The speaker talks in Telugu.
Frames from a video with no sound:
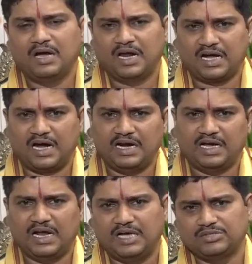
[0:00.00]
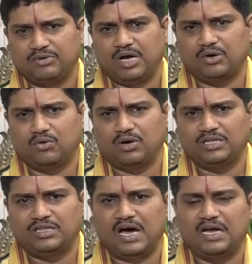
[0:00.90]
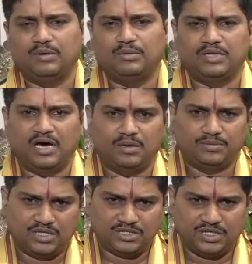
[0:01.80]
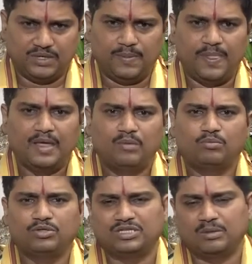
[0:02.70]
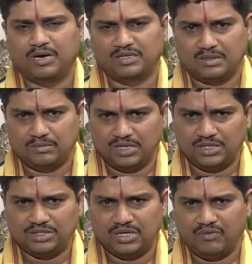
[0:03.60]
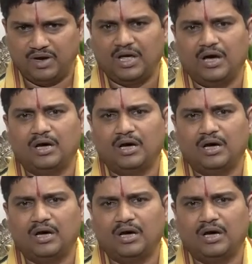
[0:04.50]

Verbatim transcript: కర్కాటక రాశి వారు కూడా ధాన్యము దానం చేసి ముత్యమరత్నం ధరించడం వల్ల